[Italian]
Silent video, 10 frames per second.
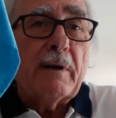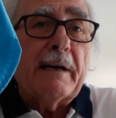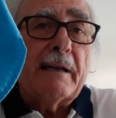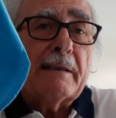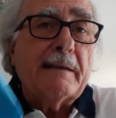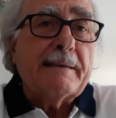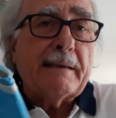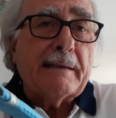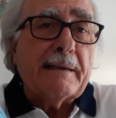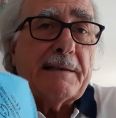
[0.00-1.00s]

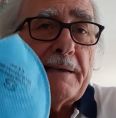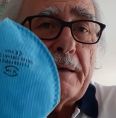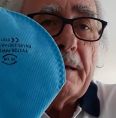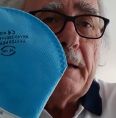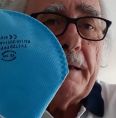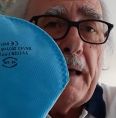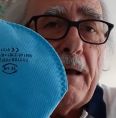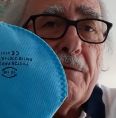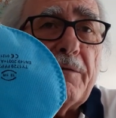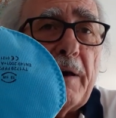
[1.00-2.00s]
caratterizzate da sigle
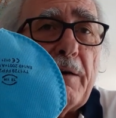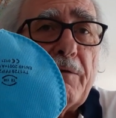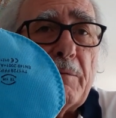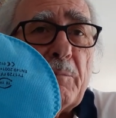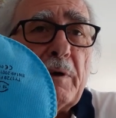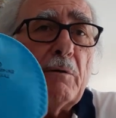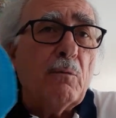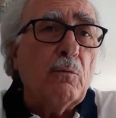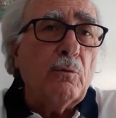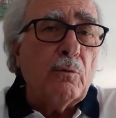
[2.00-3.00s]

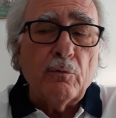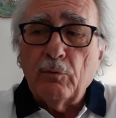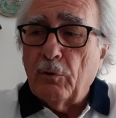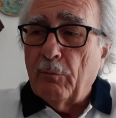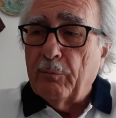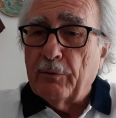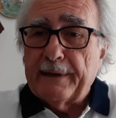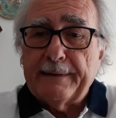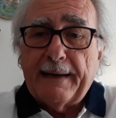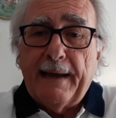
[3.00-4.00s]
FFP1, 2
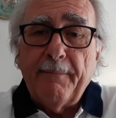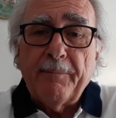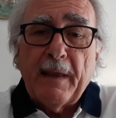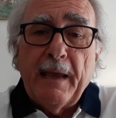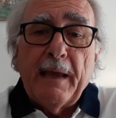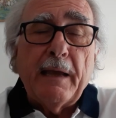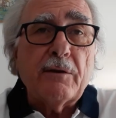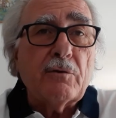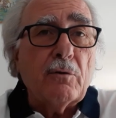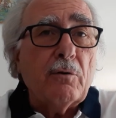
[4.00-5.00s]
oppure 3 e
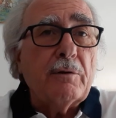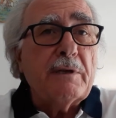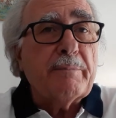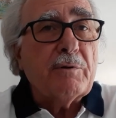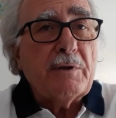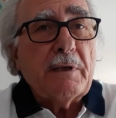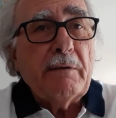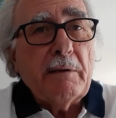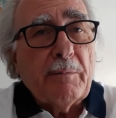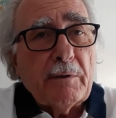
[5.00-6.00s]
sono
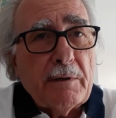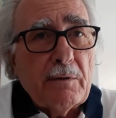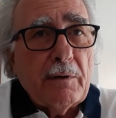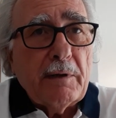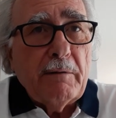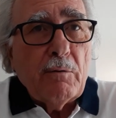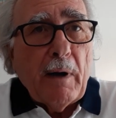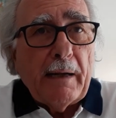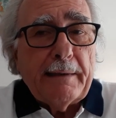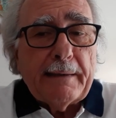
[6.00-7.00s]
dispositivi di protezione
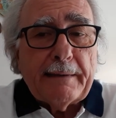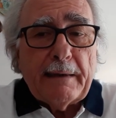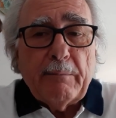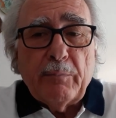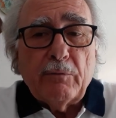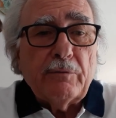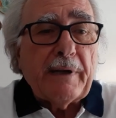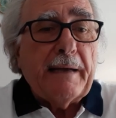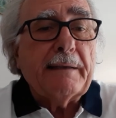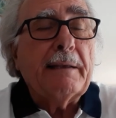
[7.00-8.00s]
individuale da tempo
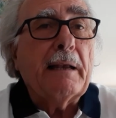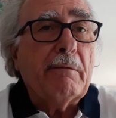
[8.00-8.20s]
usati dai